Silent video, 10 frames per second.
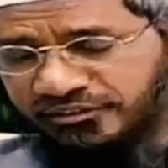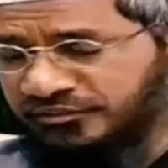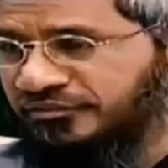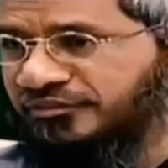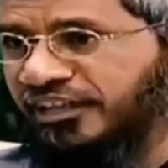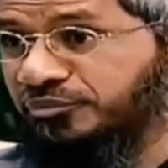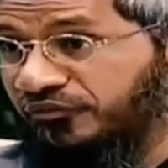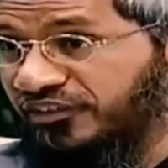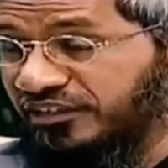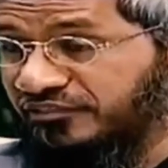জানানোর জন্য
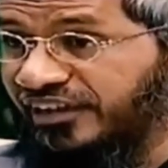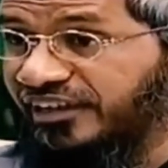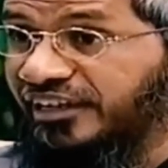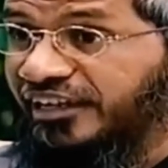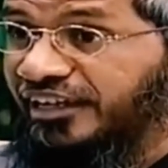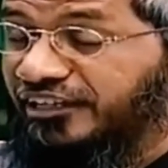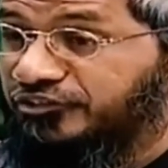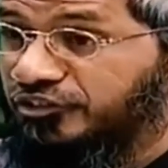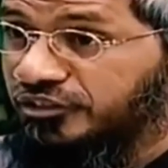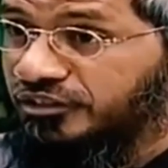এতে কোনো সমস্যা নেই
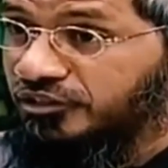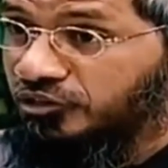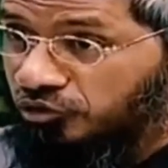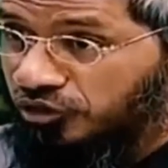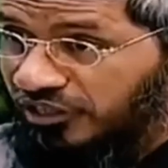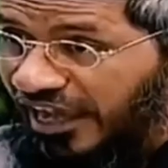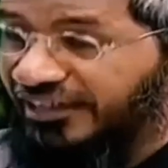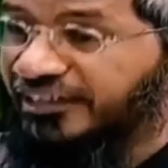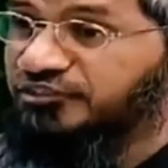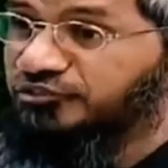এটা হচ্ছে
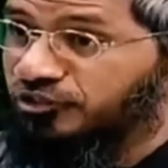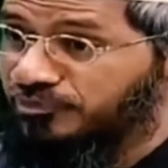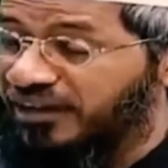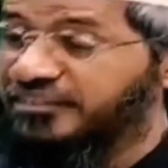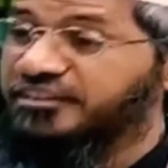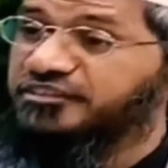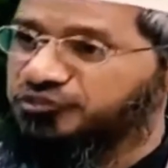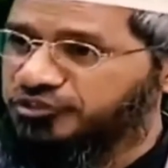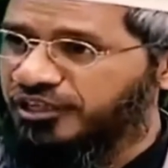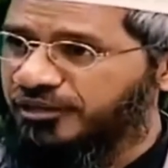একটা ভদ্রতা ভালো
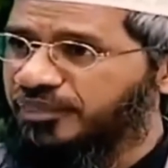ব্যবহার